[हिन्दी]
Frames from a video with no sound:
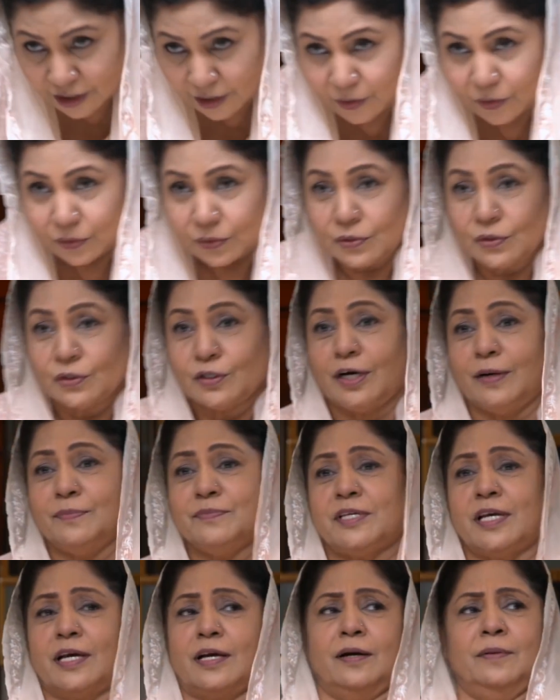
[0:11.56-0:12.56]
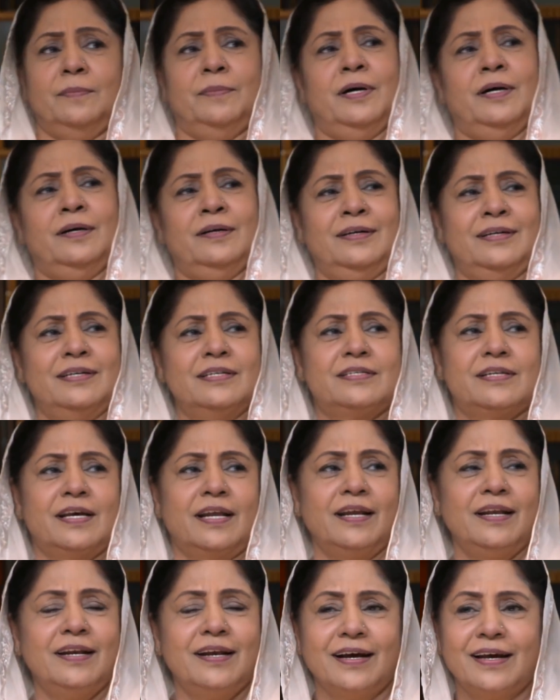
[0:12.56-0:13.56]
चलो कम से कम
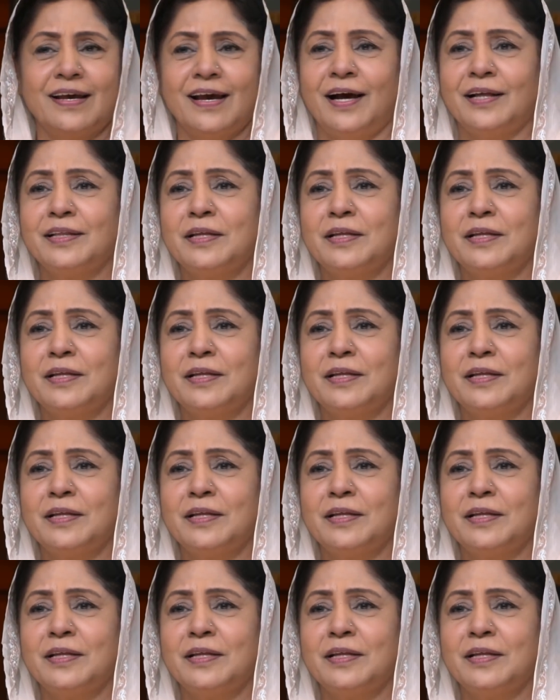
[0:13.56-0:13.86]
जरीना